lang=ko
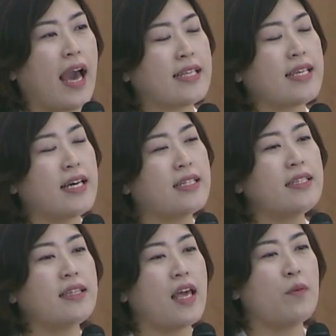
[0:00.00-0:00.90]
가장
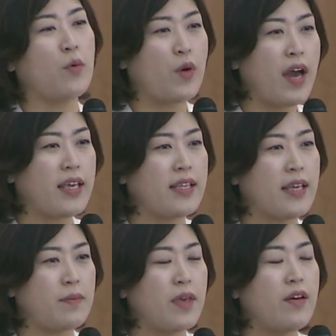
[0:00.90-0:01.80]
끝에 뭐가
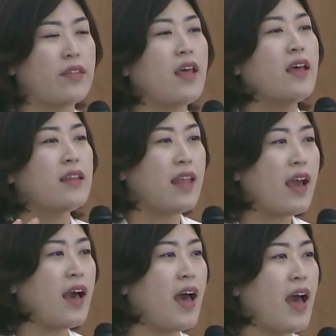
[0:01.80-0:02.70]
있냐면
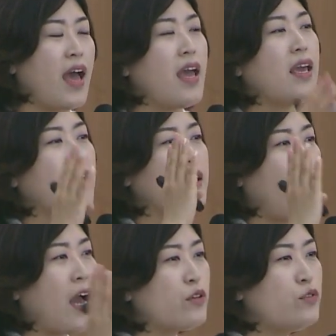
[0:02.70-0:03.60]
내가
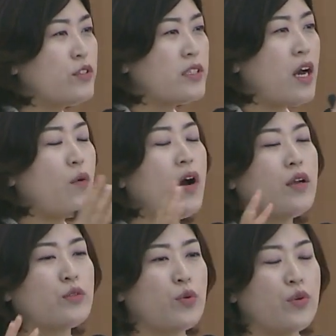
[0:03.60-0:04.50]

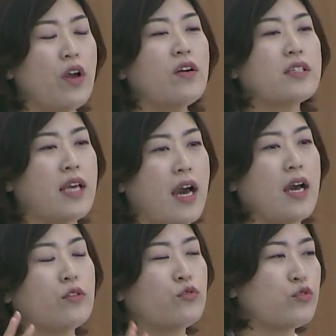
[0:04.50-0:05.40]
양육자와
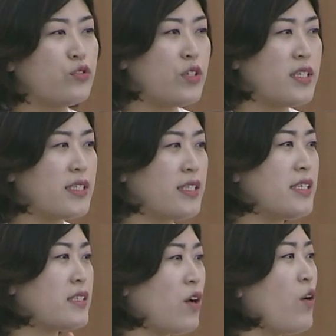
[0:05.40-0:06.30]
조력자가
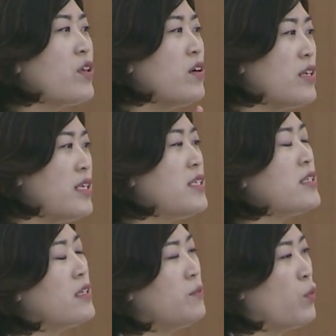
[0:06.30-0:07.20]
누구인지를 전혀
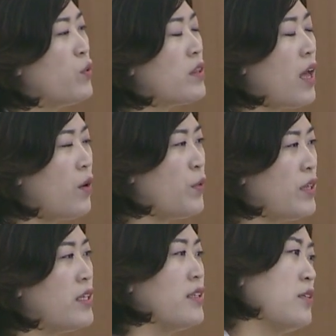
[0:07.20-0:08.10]
인식을 못하고
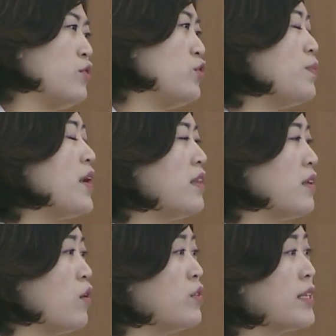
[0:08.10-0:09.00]
있는 데서
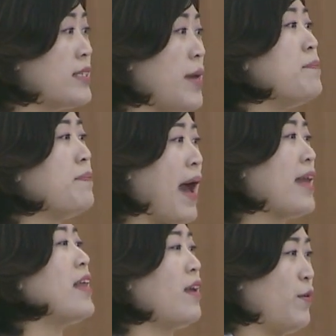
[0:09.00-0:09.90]
출발하는 경우가 참
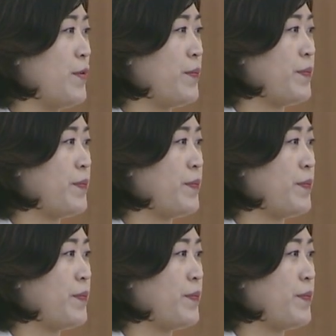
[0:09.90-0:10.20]
많아요.